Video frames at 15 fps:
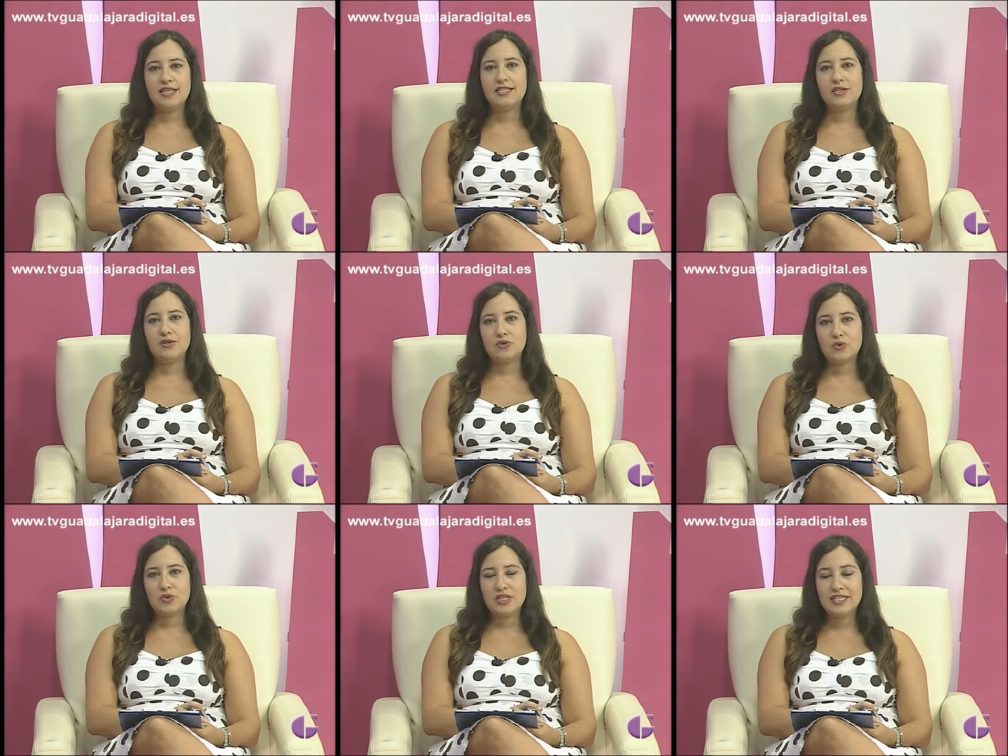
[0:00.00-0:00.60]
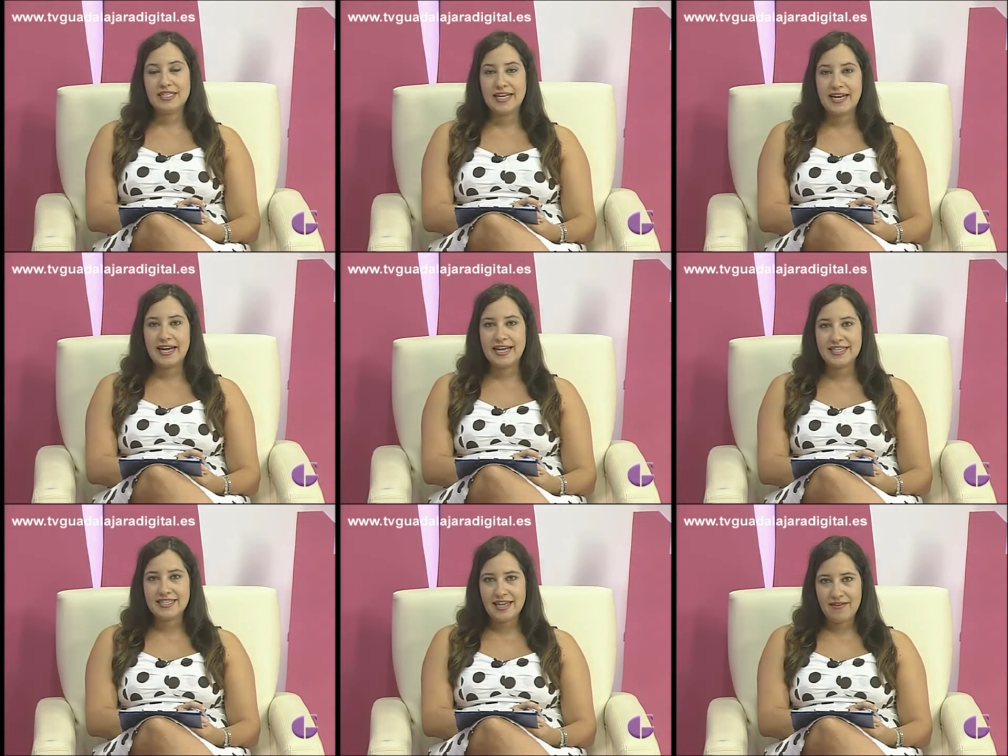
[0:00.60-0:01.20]
si os gusta, si
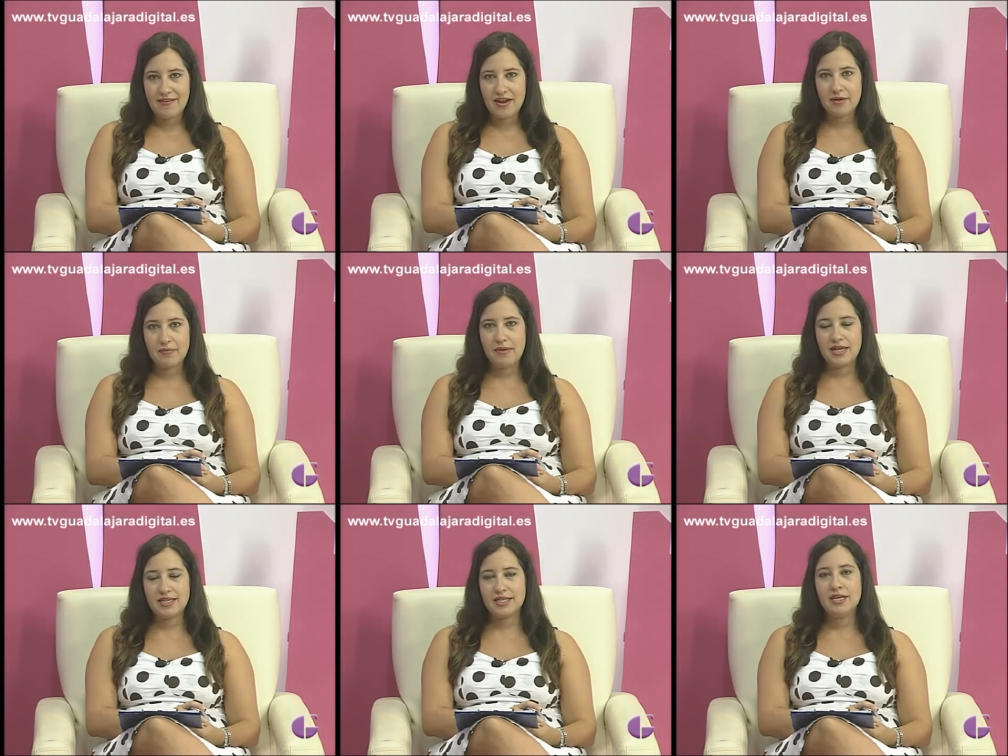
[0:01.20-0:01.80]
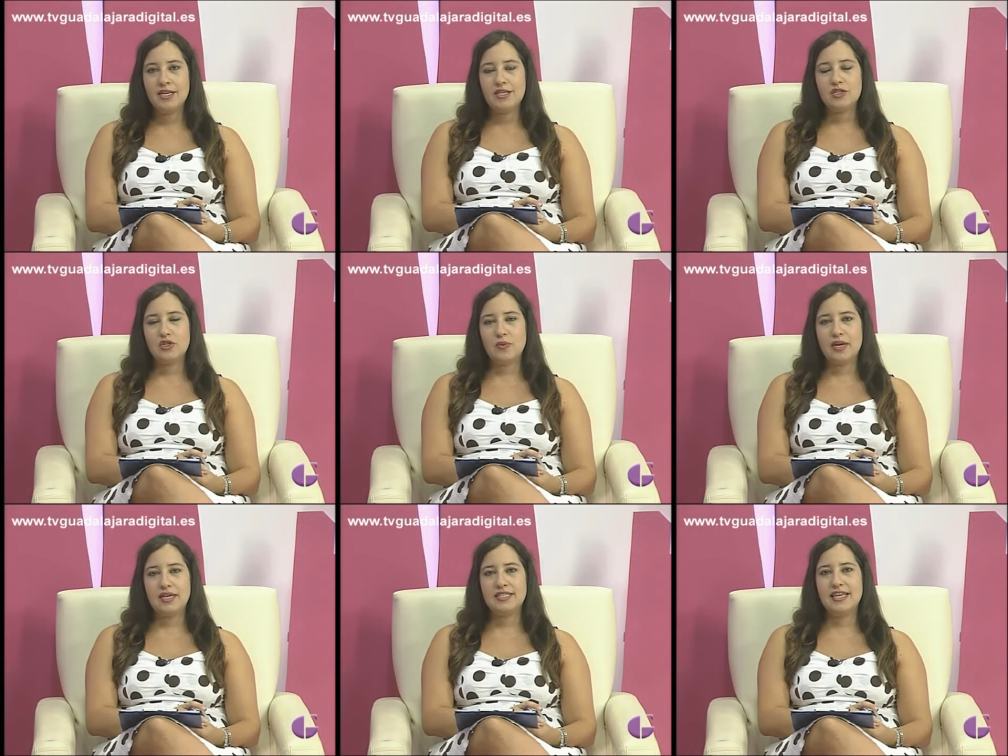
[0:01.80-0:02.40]
queréis saber más
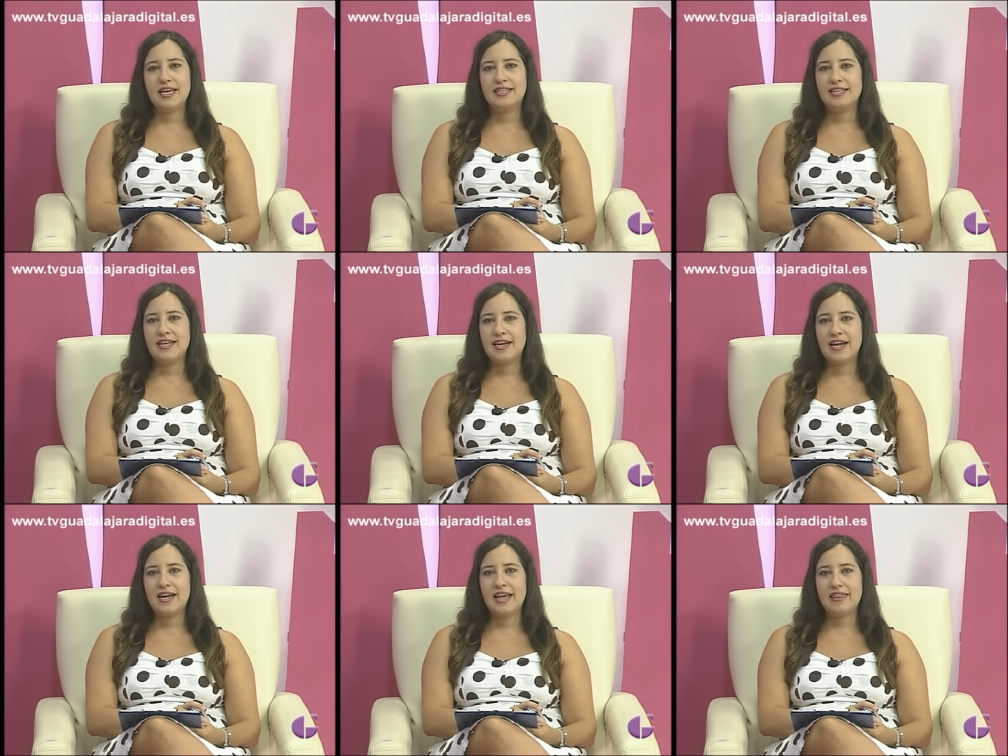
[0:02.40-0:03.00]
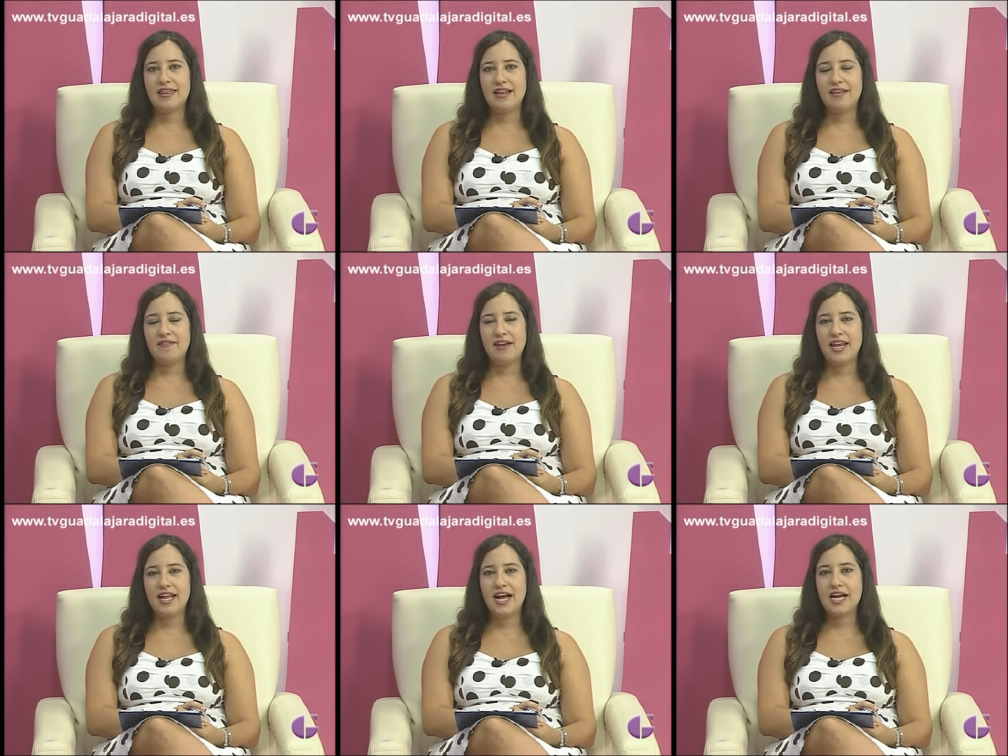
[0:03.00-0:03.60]
sobre esta serranía
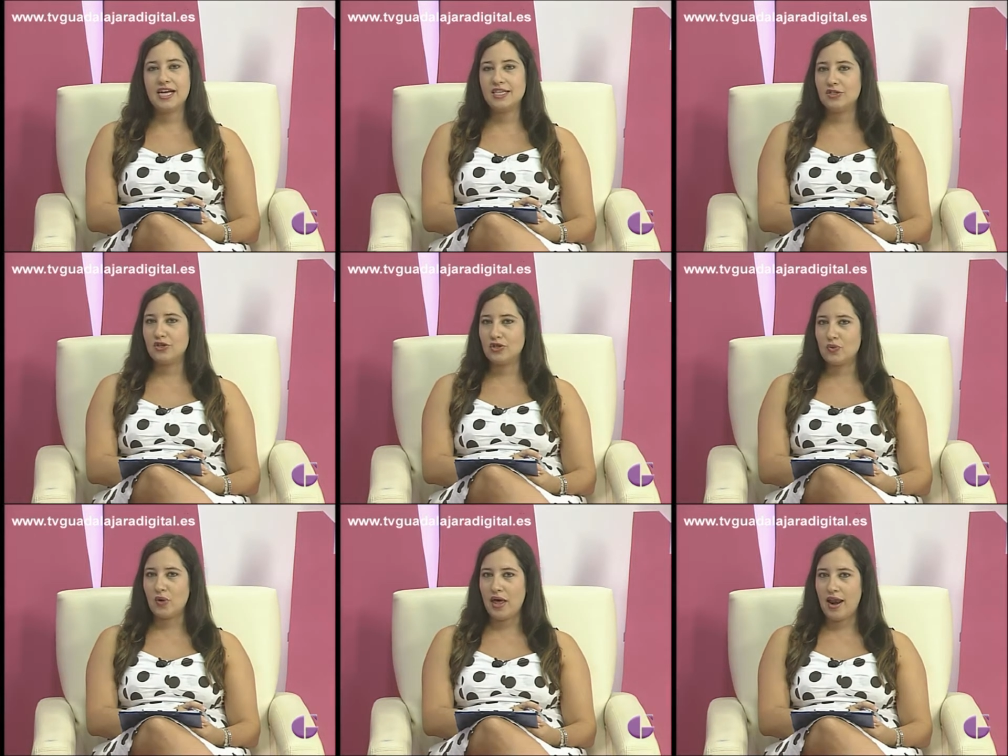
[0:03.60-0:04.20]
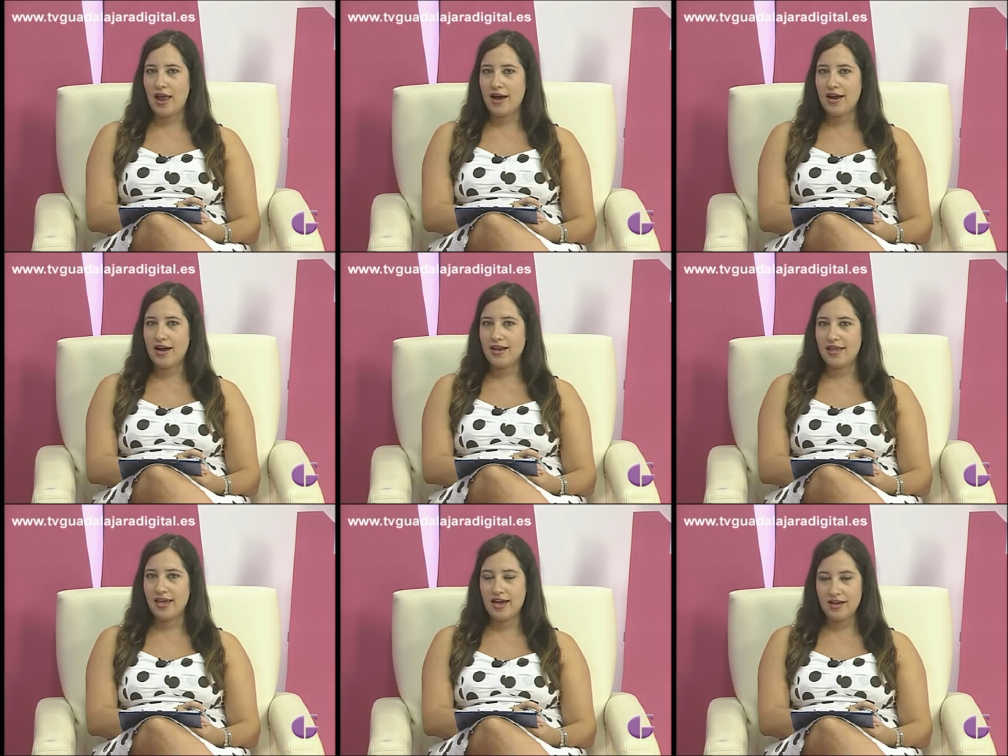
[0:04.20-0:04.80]
celtibérica, esto es Guadalajara
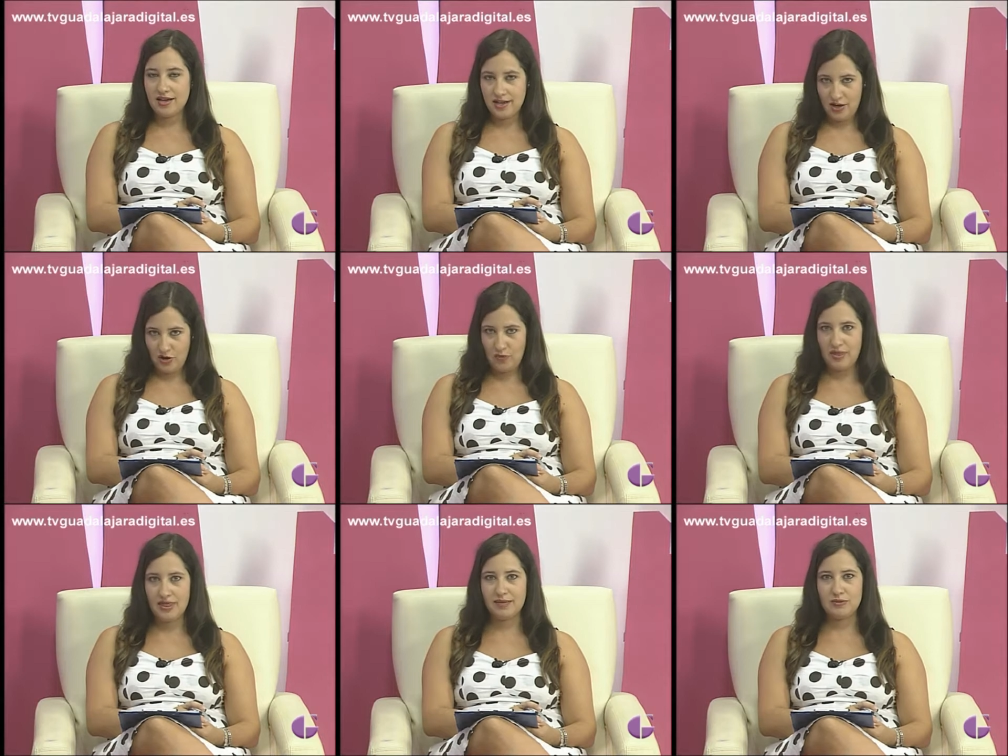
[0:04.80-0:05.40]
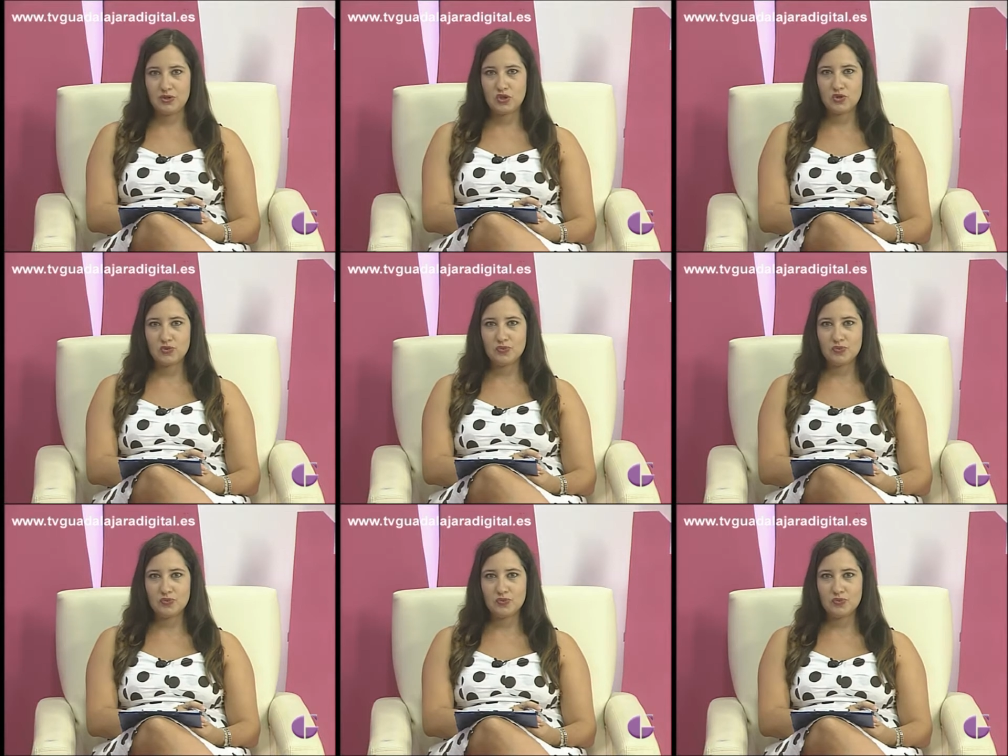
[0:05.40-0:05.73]
al día y comenzamos.